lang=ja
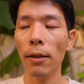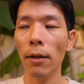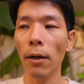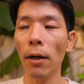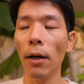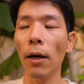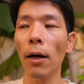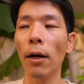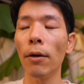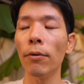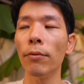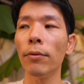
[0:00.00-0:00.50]

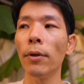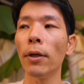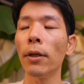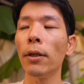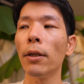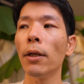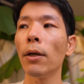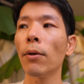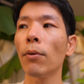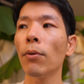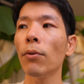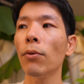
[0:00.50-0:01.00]
ああ、不
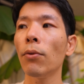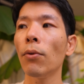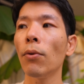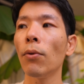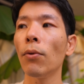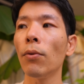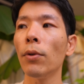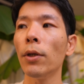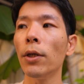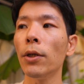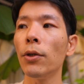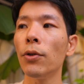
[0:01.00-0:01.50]
安なこ
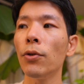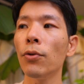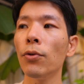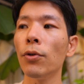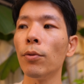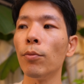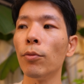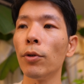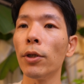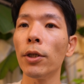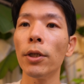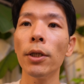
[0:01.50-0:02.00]
とに注
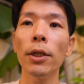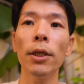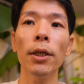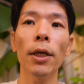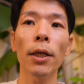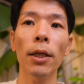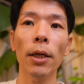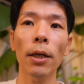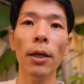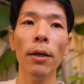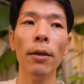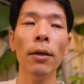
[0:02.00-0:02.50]
意向きすぎ
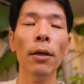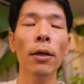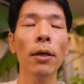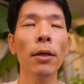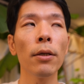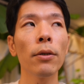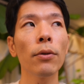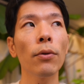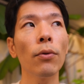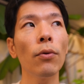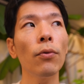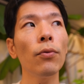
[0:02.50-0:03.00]
てたら、
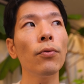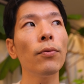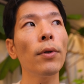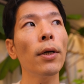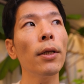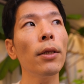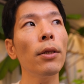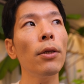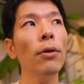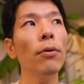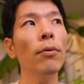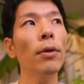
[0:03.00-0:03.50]
その不
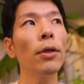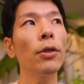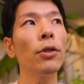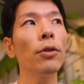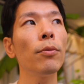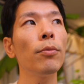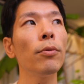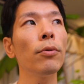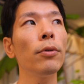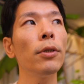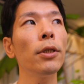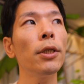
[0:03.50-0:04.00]
安っていうのは
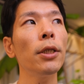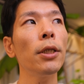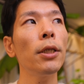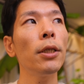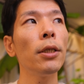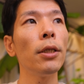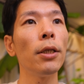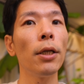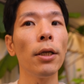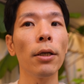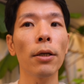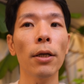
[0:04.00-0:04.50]
自分自
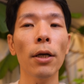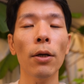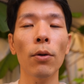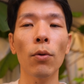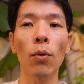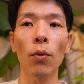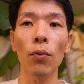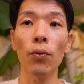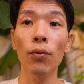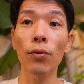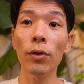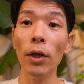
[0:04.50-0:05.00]
身で結
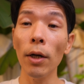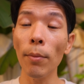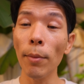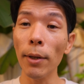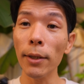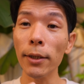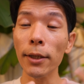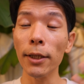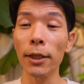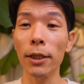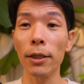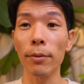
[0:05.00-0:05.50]
構膨ら
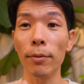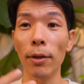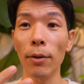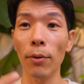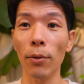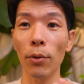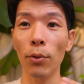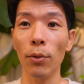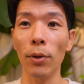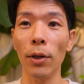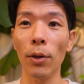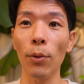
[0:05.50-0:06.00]
ましてしまう
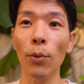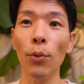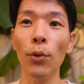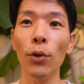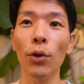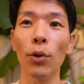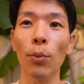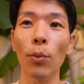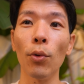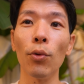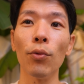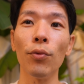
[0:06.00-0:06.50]
ことが多
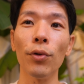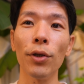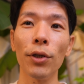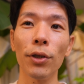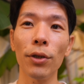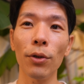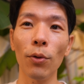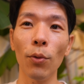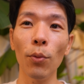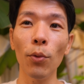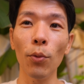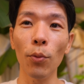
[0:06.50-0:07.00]
いと思うんで
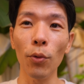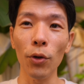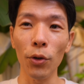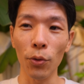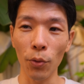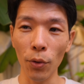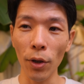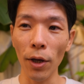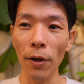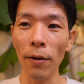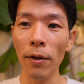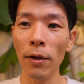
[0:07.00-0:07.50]
す。多い
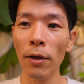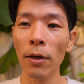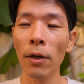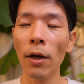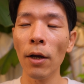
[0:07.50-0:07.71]
ので、